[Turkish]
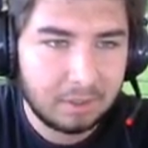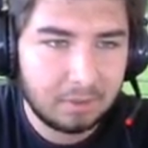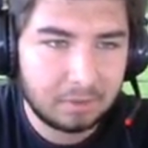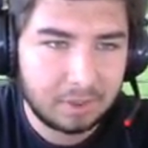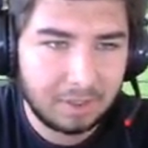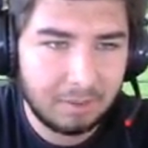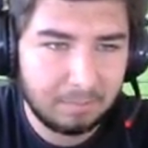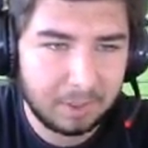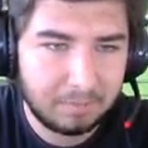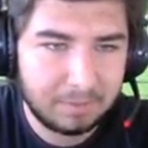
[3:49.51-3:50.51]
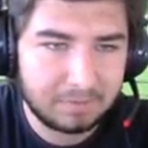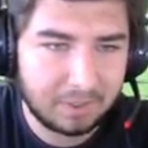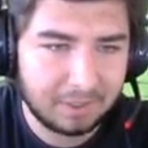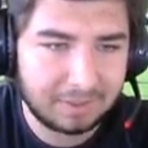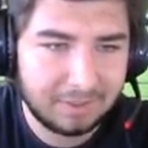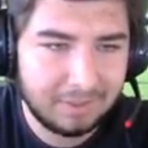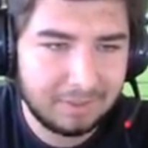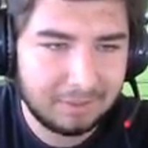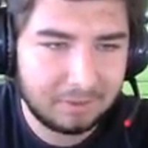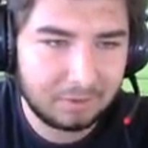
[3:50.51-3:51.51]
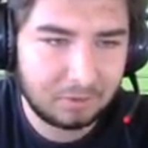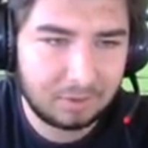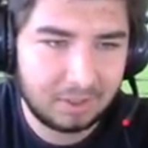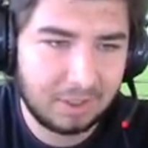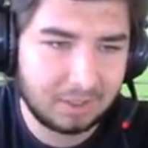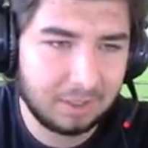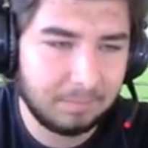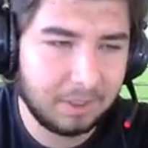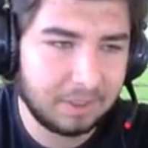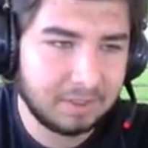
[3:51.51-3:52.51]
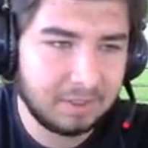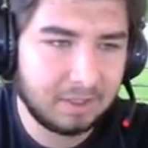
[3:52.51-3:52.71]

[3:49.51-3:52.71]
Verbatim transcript: O yüzden kaplanımız var artık. ya kaplanlar zaten